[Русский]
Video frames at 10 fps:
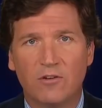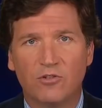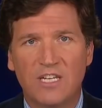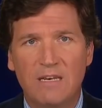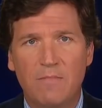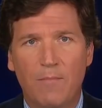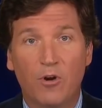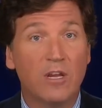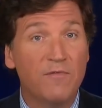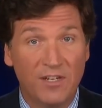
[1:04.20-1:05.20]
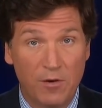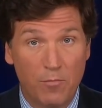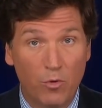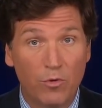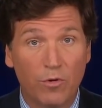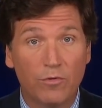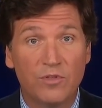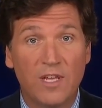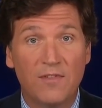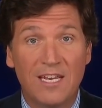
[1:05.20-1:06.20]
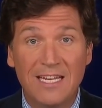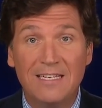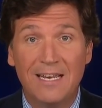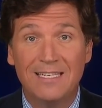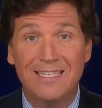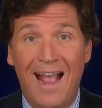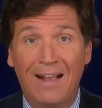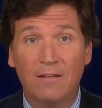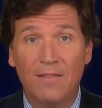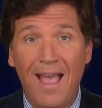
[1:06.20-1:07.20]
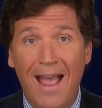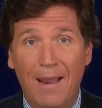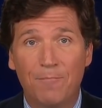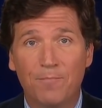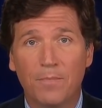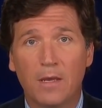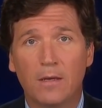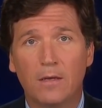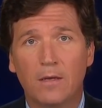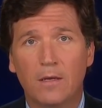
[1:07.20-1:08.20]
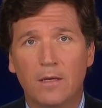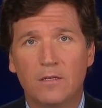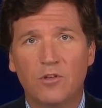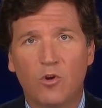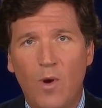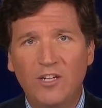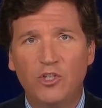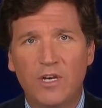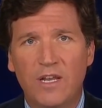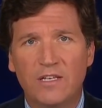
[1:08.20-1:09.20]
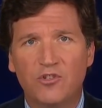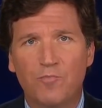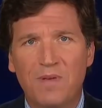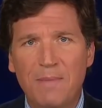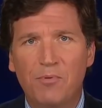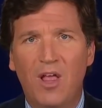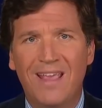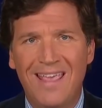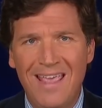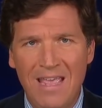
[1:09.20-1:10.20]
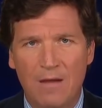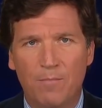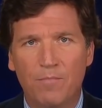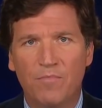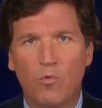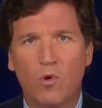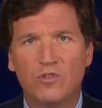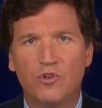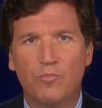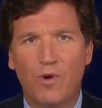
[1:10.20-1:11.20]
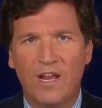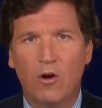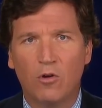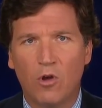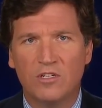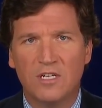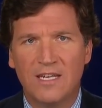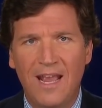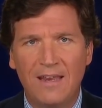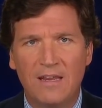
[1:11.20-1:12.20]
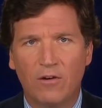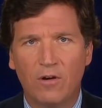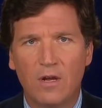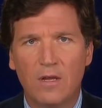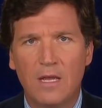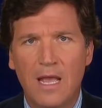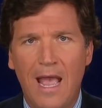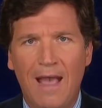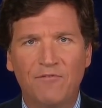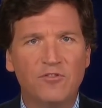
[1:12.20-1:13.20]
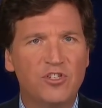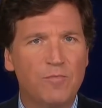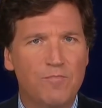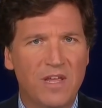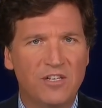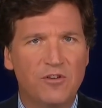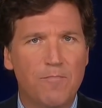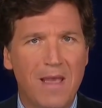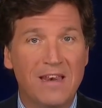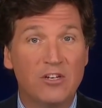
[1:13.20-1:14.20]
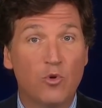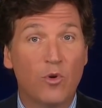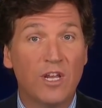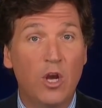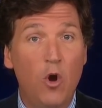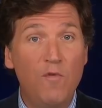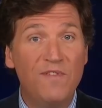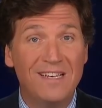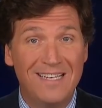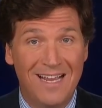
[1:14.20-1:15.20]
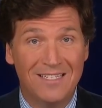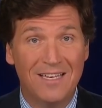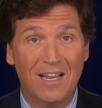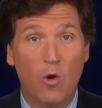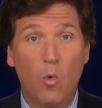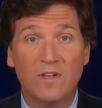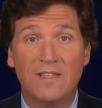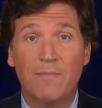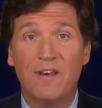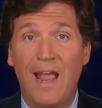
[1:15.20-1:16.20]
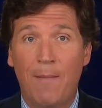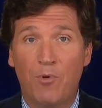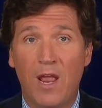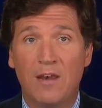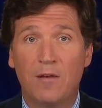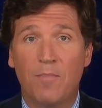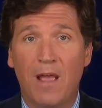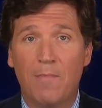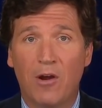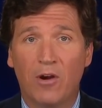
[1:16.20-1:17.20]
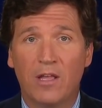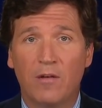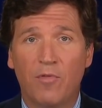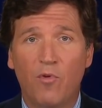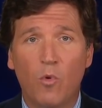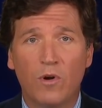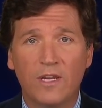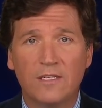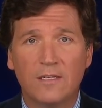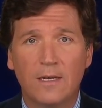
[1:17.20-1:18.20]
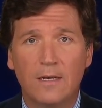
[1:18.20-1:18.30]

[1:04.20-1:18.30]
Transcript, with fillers: осужденного убийцы, который сказал, что именно так он и сделал. Так что вопрос в том, что будут ли такие люди, которые нарушают наши законы, чтобы попасть сюда, соблюдать обязательное тестирование на ковид, как только будут задержаны американскими властями?